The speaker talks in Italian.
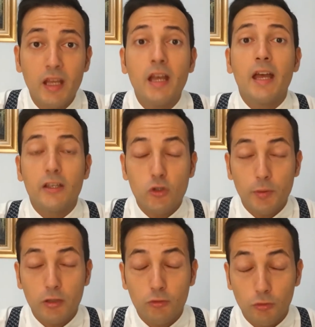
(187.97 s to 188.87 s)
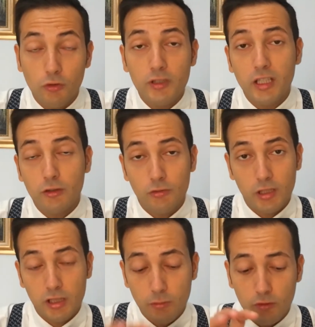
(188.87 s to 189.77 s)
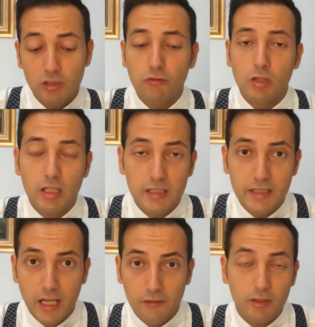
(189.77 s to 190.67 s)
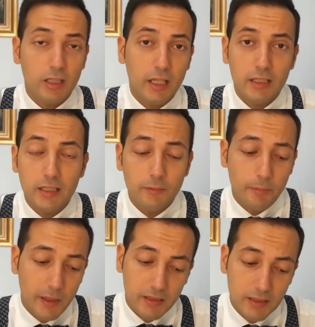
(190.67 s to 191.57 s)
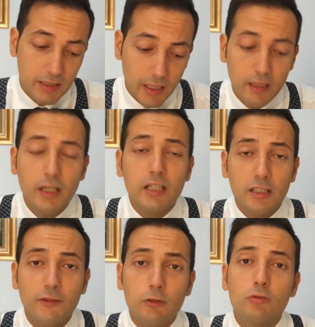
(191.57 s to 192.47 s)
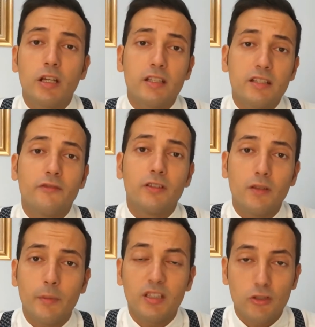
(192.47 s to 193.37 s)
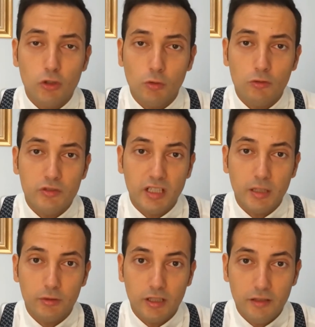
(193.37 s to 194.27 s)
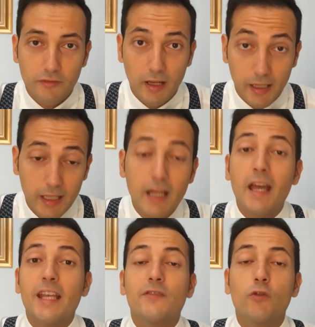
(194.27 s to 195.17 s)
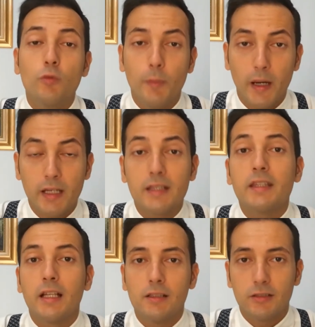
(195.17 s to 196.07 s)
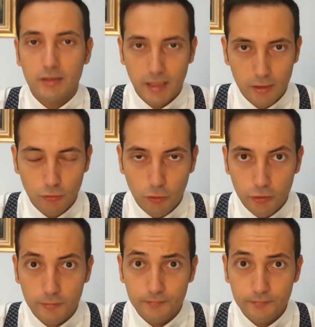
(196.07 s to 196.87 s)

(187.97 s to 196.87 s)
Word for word: e soprattutto vi chiedo un attimo di focalizzarvi e di partire, di valutare se effettivamente c'è qualcosa che potete fare e sviluppare nel territorio.